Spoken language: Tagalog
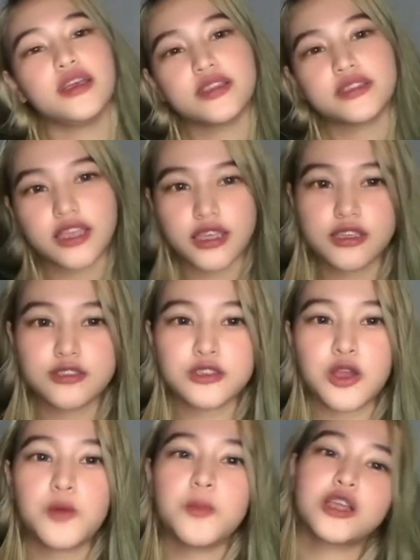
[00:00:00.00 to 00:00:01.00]
Thank you
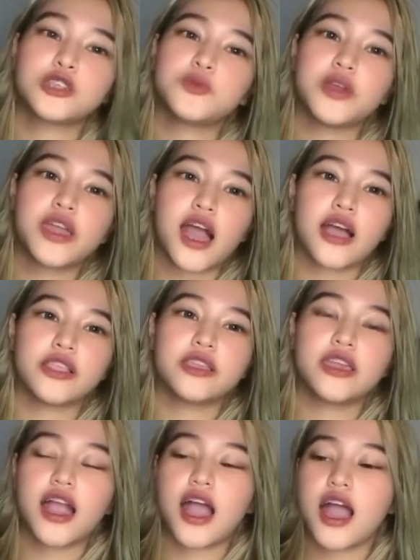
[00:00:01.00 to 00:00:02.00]
so much,
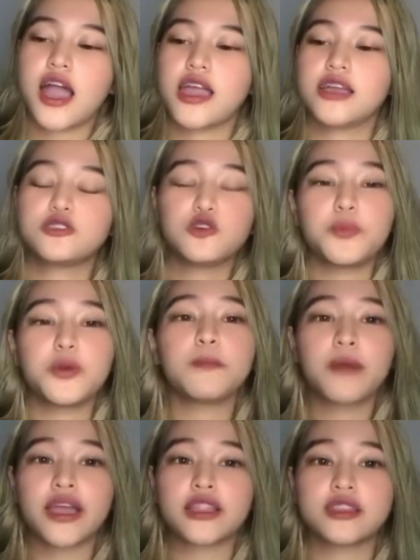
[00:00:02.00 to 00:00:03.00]
Rayanya. And super
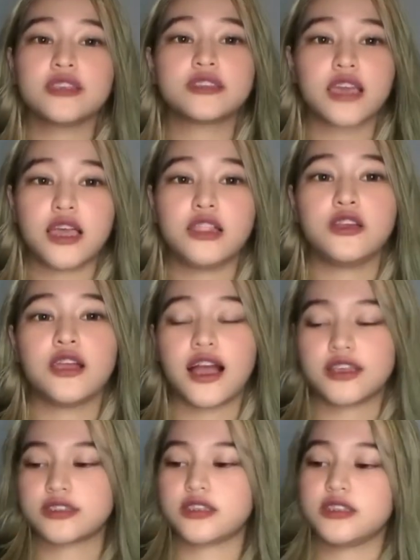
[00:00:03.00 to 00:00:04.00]
bait ni seller
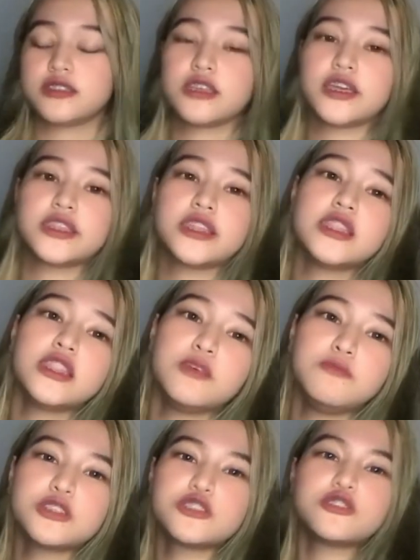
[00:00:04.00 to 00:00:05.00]
as in. They did
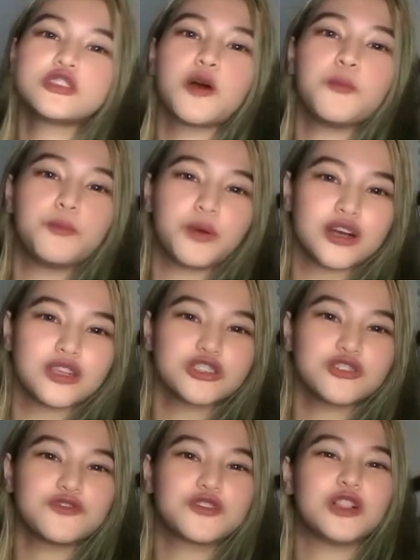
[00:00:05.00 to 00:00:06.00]
limit just a bunch
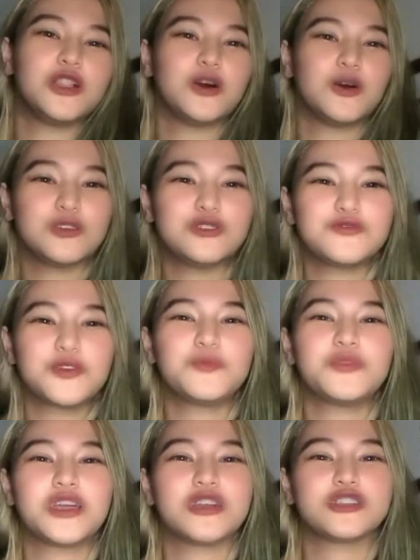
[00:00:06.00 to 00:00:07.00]
of clothes
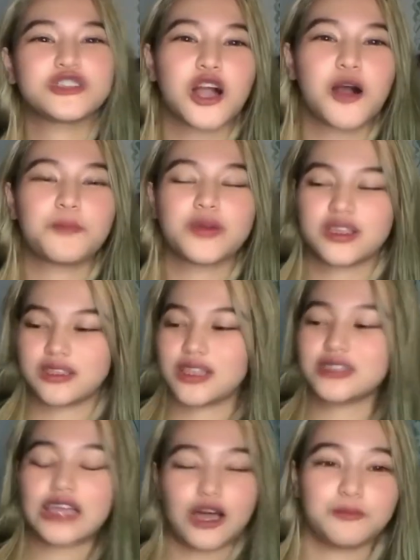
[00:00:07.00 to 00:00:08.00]
from their shop. And
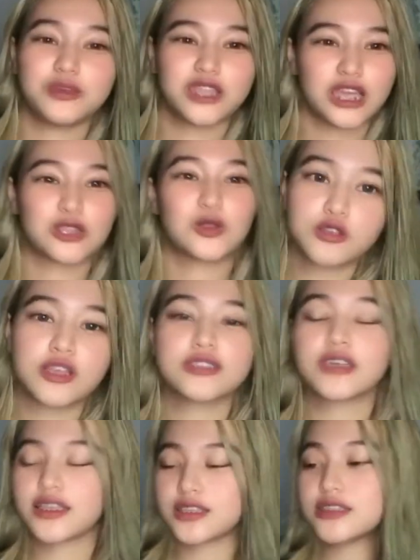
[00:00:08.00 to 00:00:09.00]
ang dami nito.
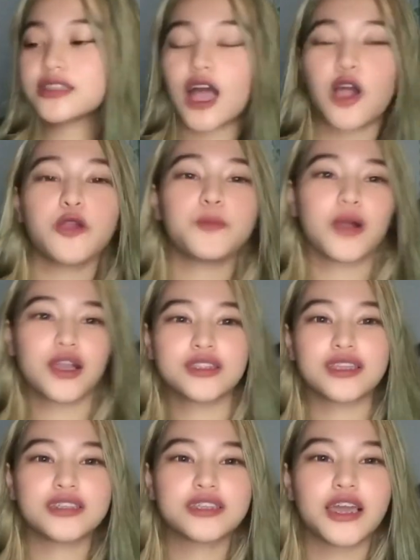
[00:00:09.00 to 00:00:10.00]
Excited na ako
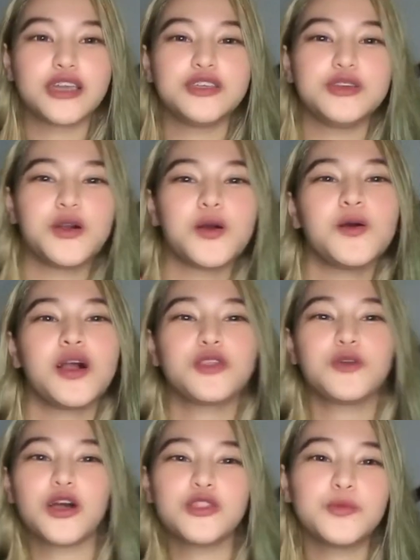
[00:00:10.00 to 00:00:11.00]
ipakita sa inyo kung
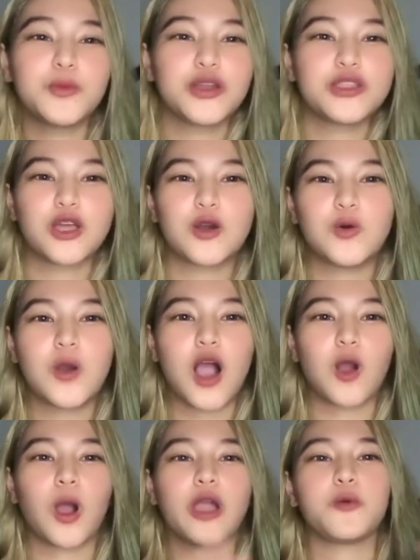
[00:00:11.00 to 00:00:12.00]
ano-ano ba yung
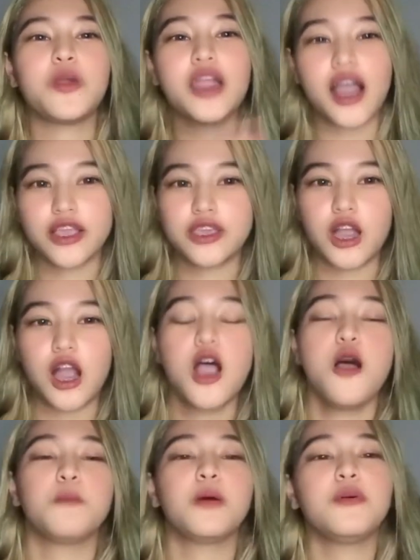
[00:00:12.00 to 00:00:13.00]
nakuha ko kay Rayanya.
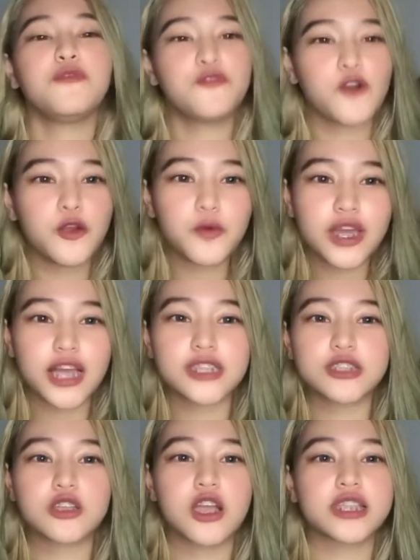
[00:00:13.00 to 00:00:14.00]
But before we get
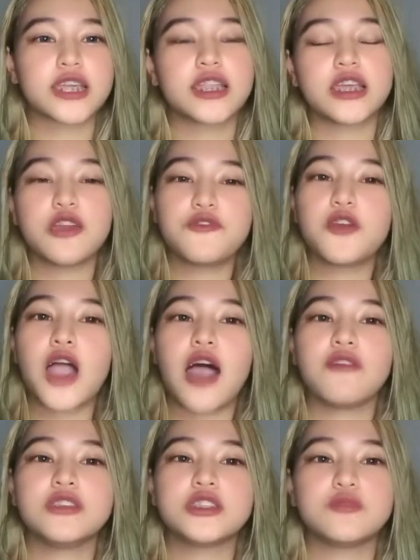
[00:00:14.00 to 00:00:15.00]
started, if you
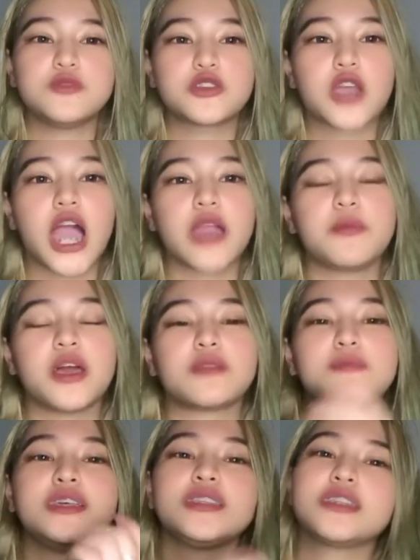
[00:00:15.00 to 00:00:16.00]
haven't subscribed yet,
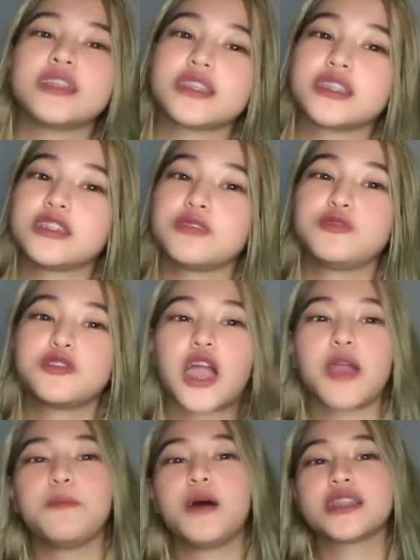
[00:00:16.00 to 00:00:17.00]
please click the
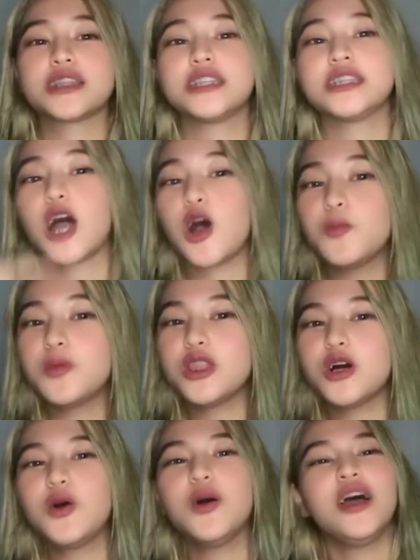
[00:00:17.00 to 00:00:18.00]
subscribe button down
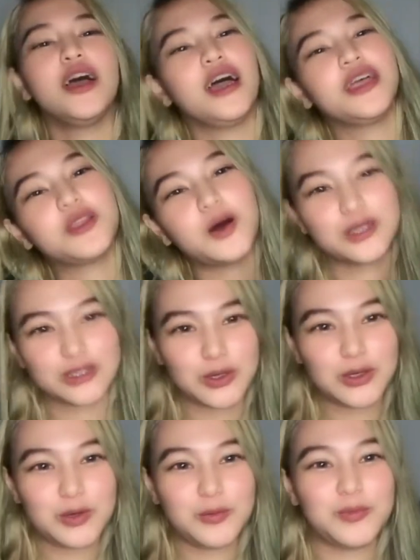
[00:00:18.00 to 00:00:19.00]
below. And
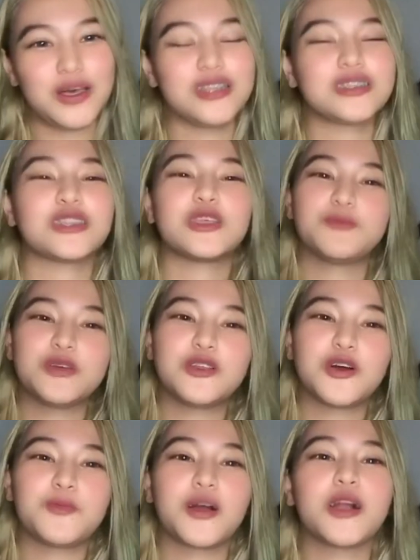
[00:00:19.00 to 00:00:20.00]
also yung bell sa tabi
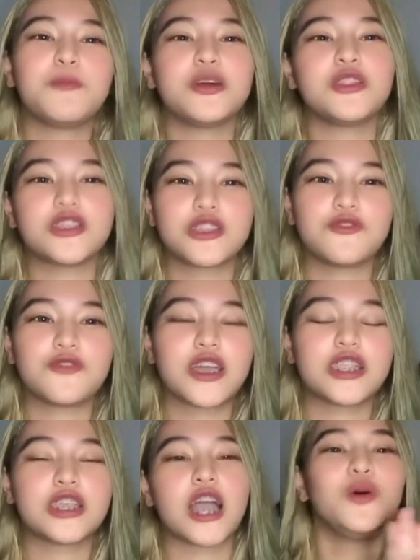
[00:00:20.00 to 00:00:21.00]
nun para
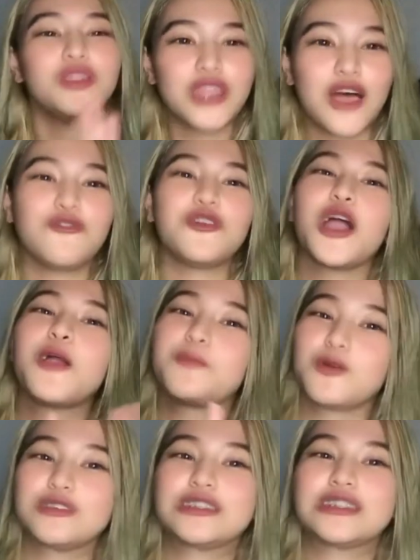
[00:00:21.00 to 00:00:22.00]
ma-notified ka whenever I
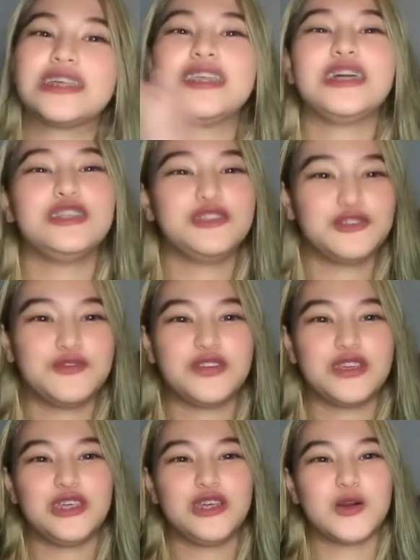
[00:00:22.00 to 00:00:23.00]
posted a new
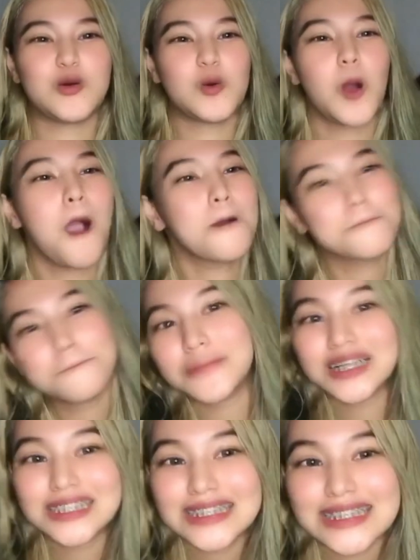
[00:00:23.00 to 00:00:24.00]
video.
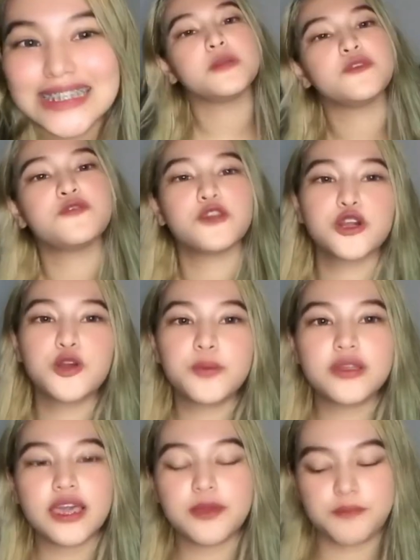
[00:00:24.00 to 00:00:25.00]
Before ko
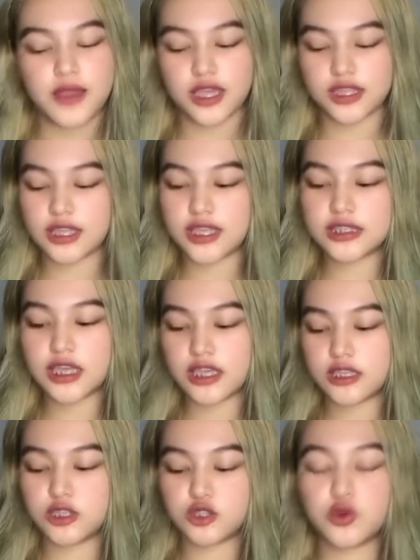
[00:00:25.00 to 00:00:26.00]
pala ipakita sa
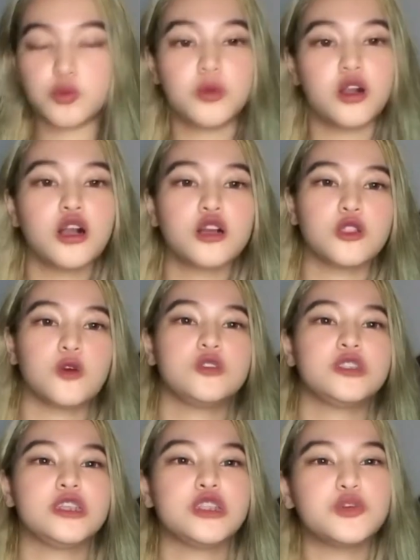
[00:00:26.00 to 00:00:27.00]
inyo itong mga
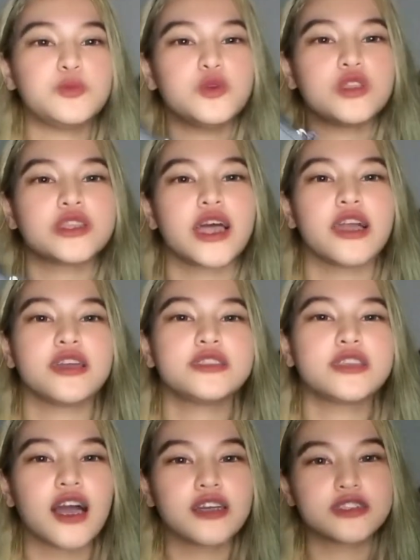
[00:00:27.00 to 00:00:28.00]
clothes, dito muna tayo
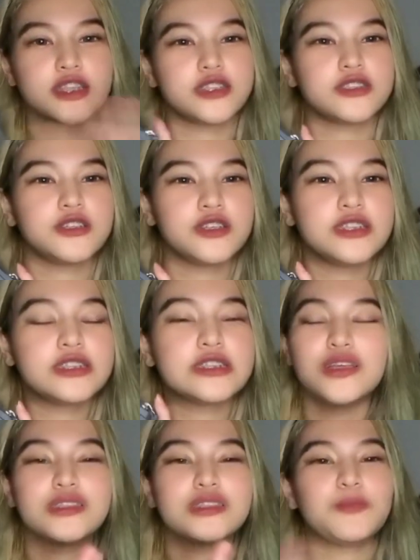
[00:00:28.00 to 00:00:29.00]
sa accessories
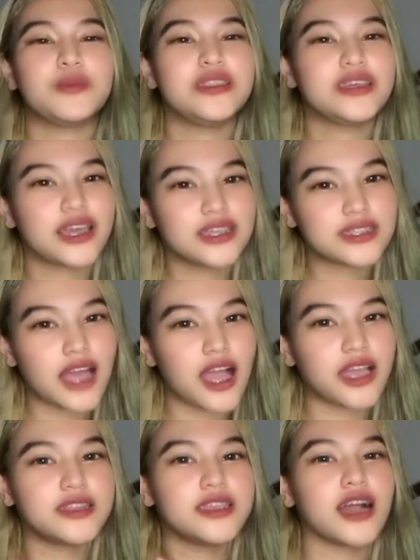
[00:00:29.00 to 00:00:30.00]
na binigay sa
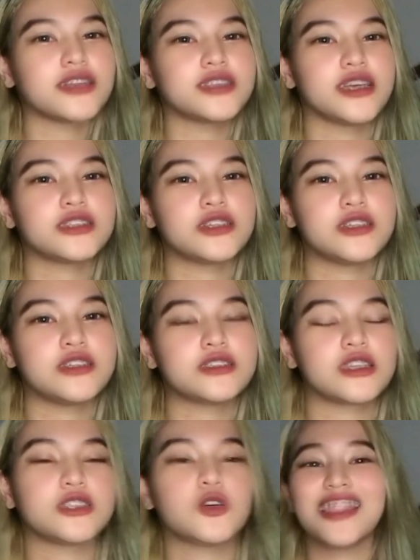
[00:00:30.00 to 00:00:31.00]
akin ni
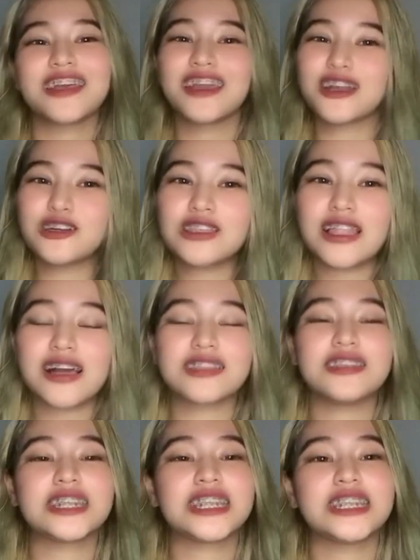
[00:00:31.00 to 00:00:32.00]
Accessorista. So, lagay ko na lang
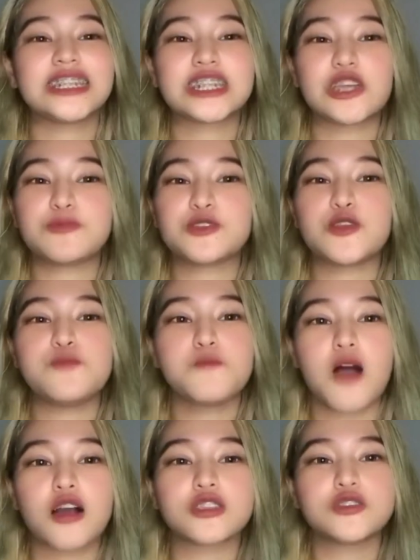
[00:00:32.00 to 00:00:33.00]
din sa description
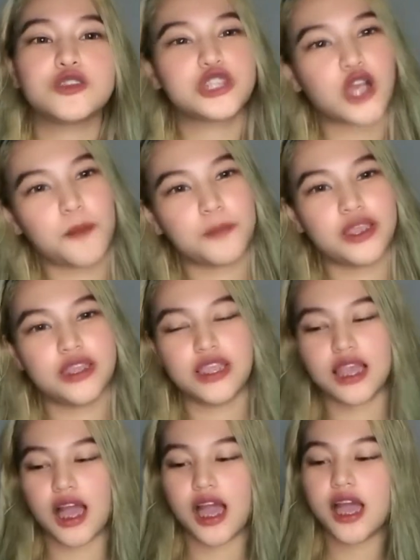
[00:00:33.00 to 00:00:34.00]
box yung Shopee
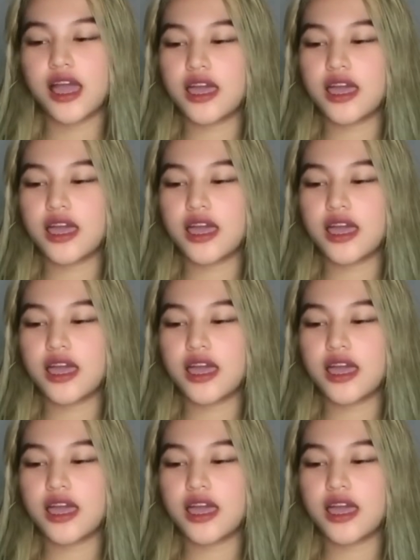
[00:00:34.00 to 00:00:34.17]
nila.